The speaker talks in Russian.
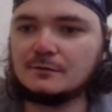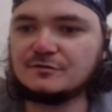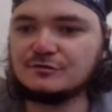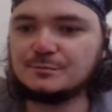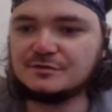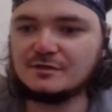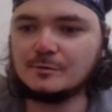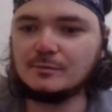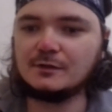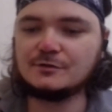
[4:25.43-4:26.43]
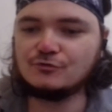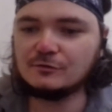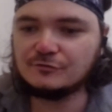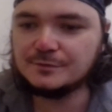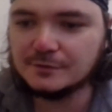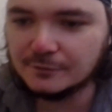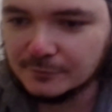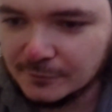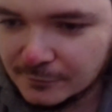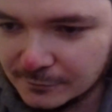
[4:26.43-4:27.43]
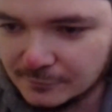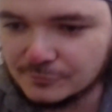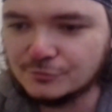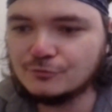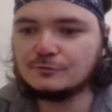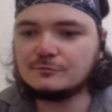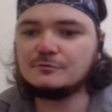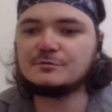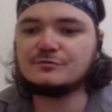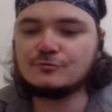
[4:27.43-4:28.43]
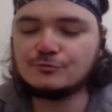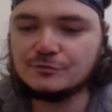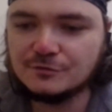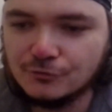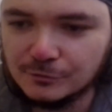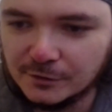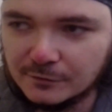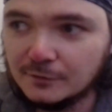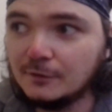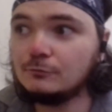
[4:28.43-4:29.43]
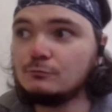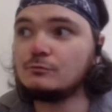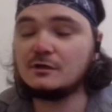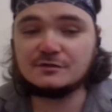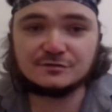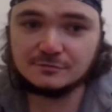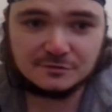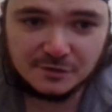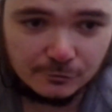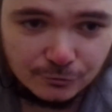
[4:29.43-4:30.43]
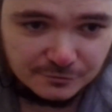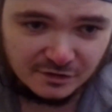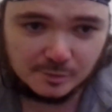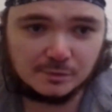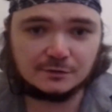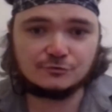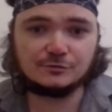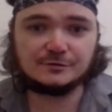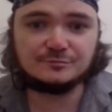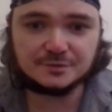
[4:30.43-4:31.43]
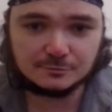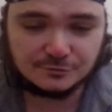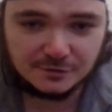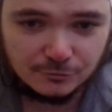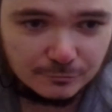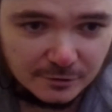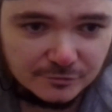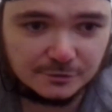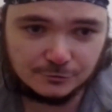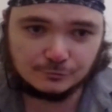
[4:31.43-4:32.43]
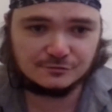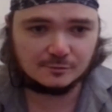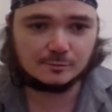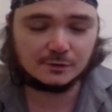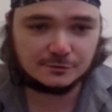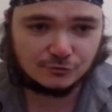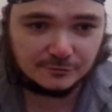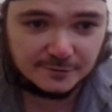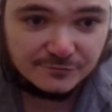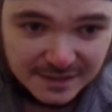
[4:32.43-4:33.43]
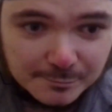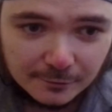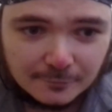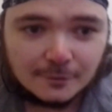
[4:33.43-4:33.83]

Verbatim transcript: Казалось бы, это самый богатый чел в мире. Э, Все еще никто не превзошел, что тебе еще надо. Ну, Крас не знал, что он самый богатый человек в мире. Он знал, что, наверное, что он самый богатый человек в Риме.